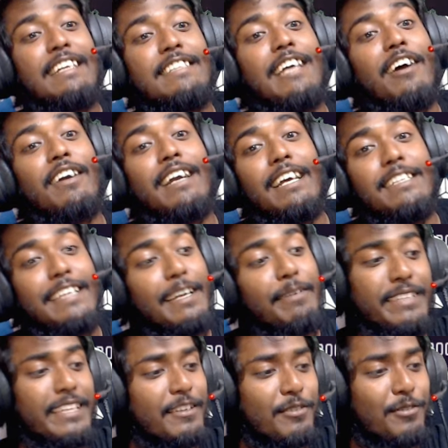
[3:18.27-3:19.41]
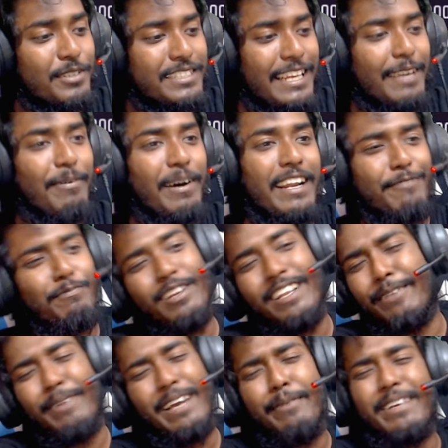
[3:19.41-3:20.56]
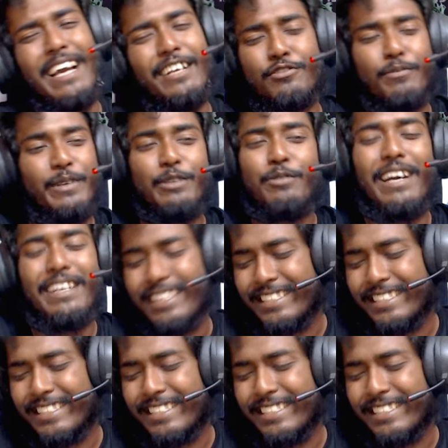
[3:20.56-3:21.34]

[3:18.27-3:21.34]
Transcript: যার গাইজ এম ঠিক করছে এবার এই পোলারে ভাই আমি কাস্টমে ঢুকাইতেছি